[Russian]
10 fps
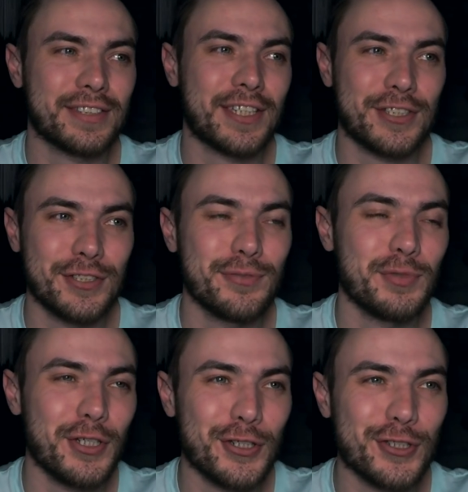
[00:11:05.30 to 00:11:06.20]
скажите
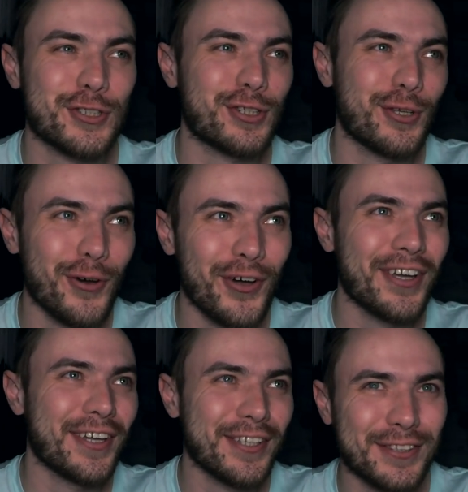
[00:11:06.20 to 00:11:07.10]
мне, что
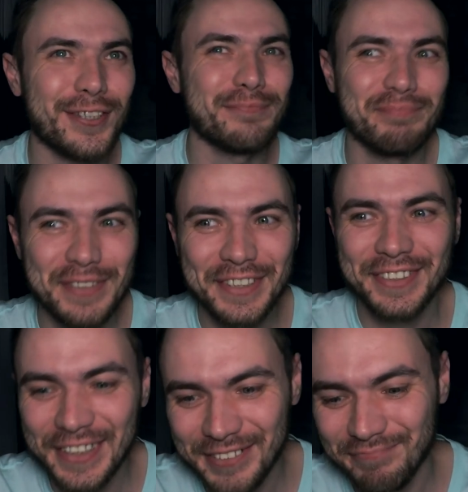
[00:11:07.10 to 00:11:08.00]
это
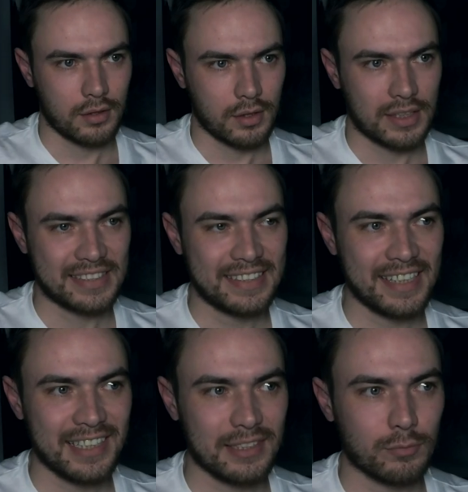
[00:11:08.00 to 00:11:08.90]
было?
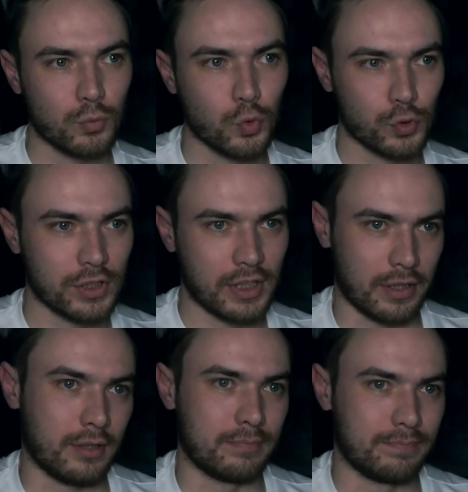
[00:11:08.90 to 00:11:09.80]
Где
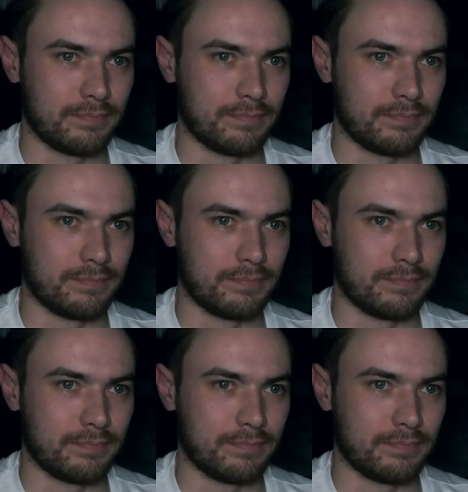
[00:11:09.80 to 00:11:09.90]
музыка?